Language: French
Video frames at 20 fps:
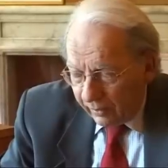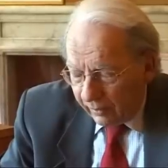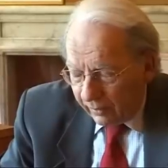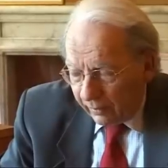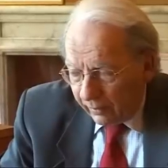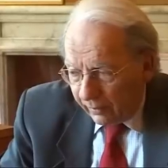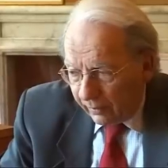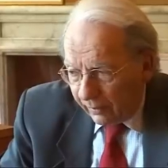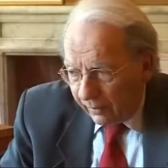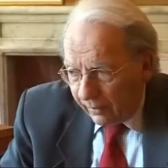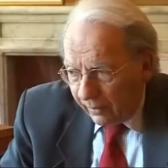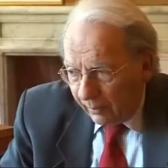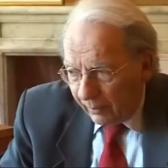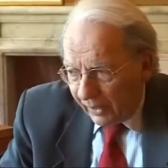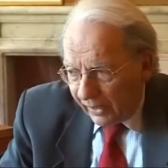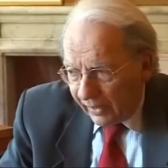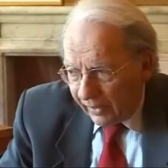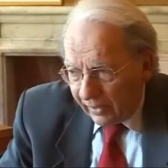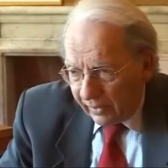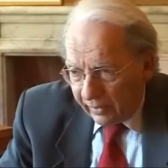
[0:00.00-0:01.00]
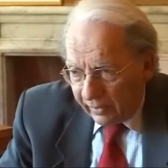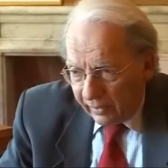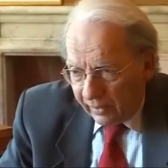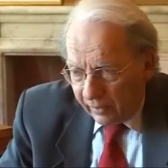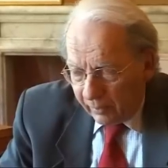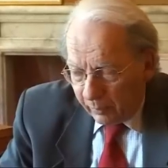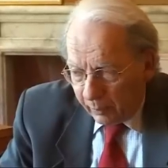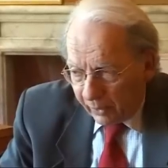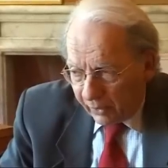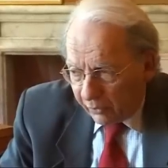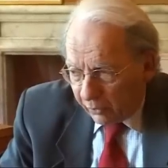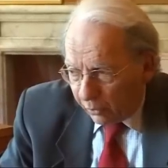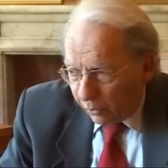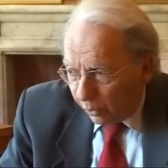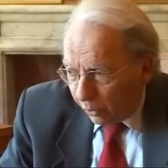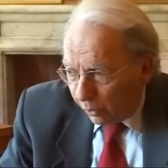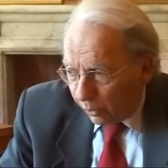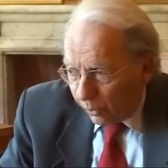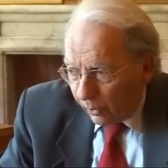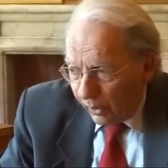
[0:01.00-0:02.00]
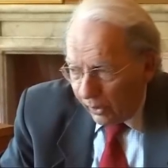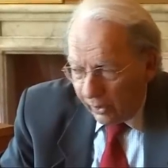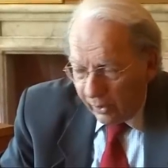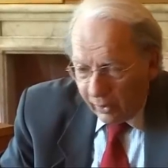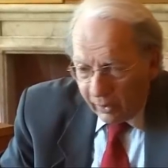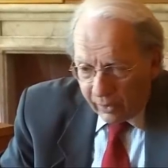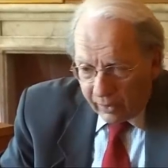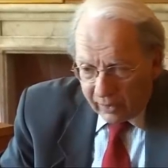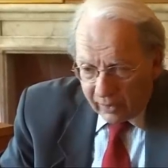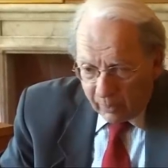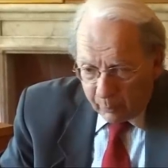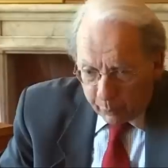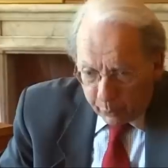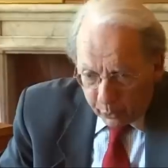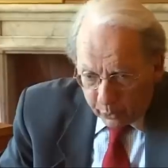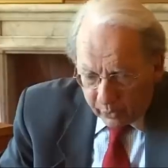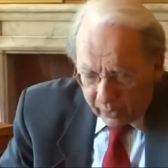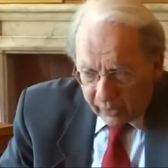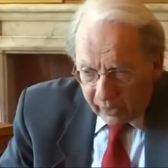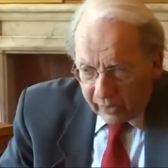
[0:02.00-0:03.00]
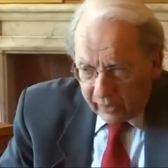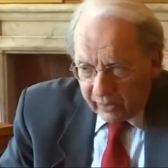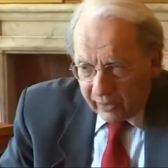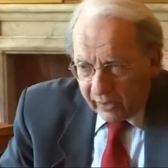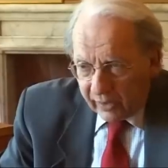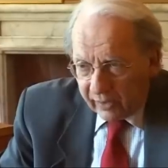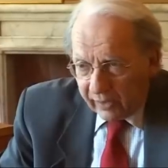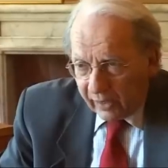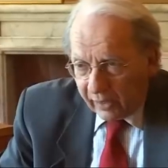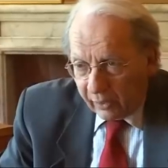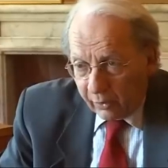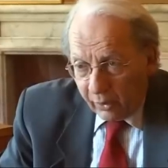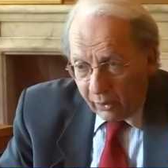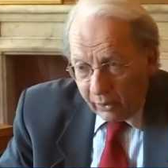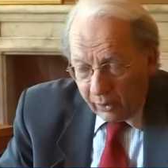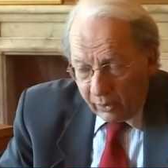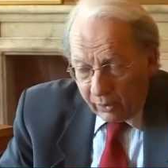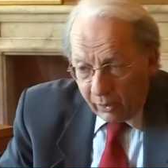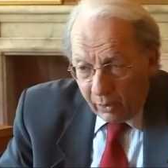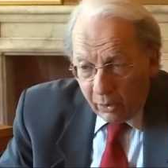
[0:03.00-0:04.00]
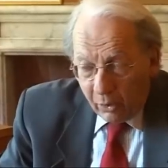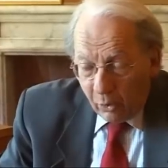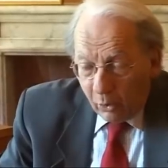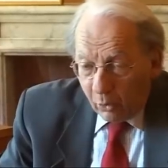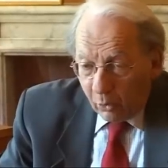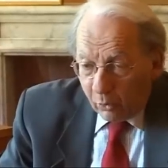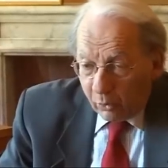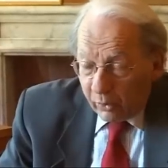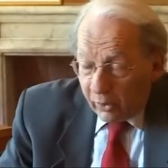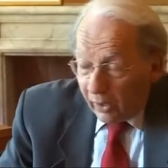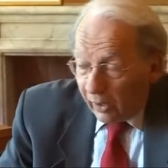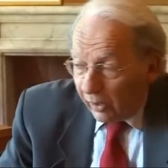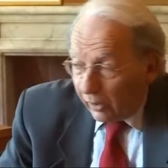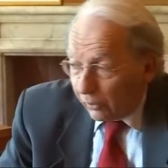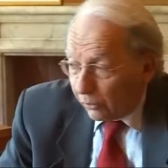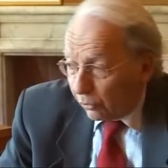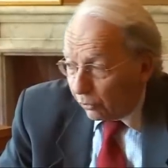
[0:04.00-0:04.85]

l'Amérique latine parce qu'il y a peu de crédit intérieur, on a